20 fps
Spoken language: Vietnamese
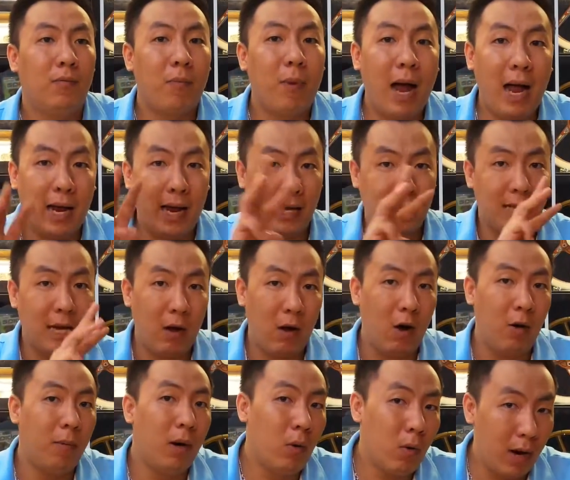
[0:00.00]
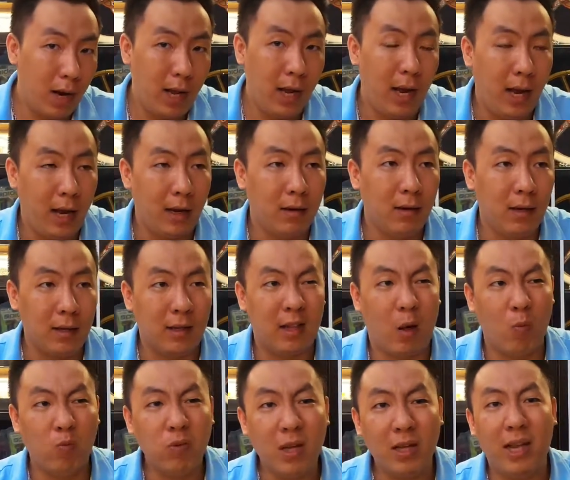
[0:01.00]
3 ngày sau họ mới qua lấy hàng, là
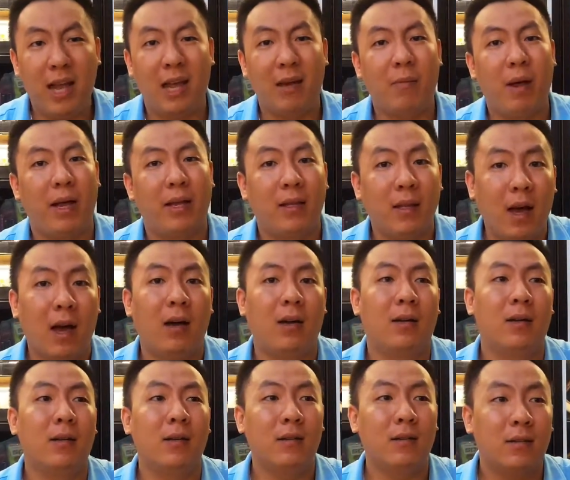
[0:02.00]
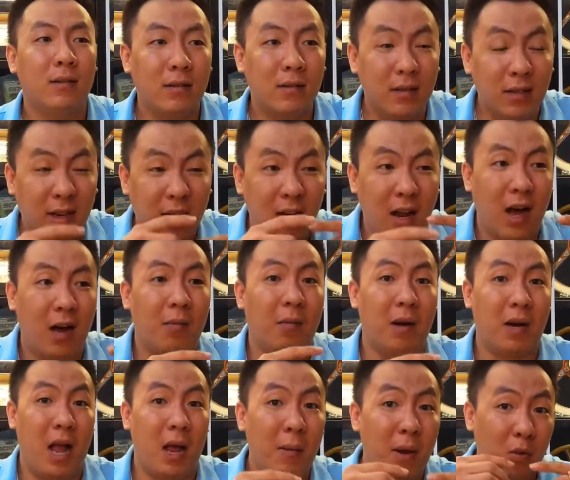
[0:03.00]
tổng thời gian bạn chờ cái đơn
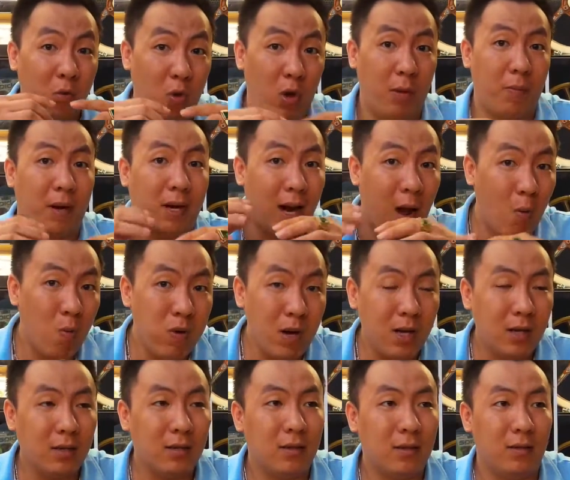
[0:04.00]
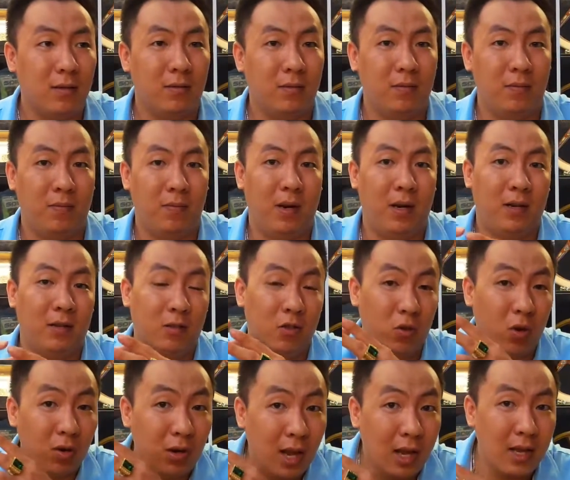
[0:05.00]
mà để mình duyệt mình đóng á, mà
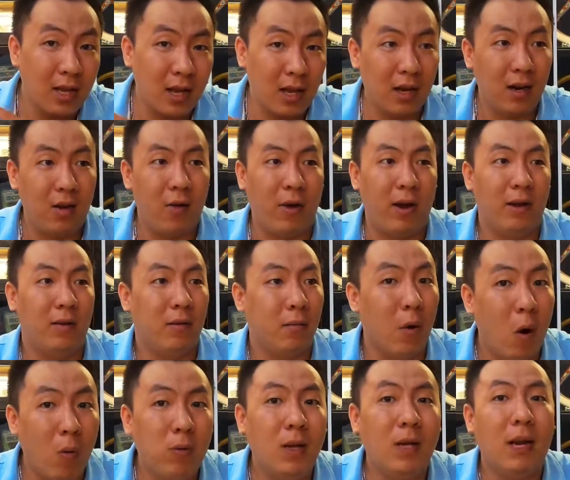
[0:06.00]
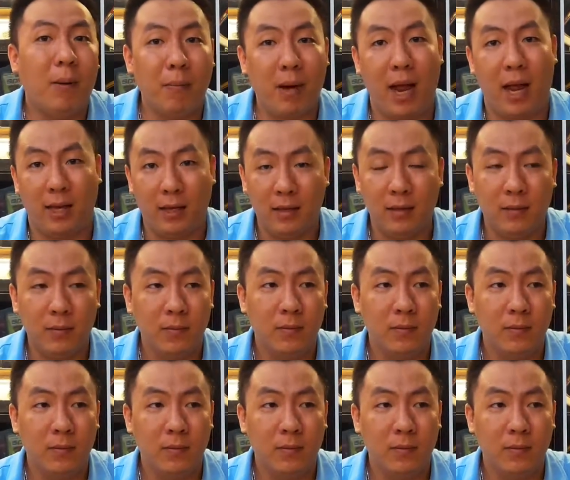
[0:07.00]
xuất đi á, là khoảng 4-5 ngày.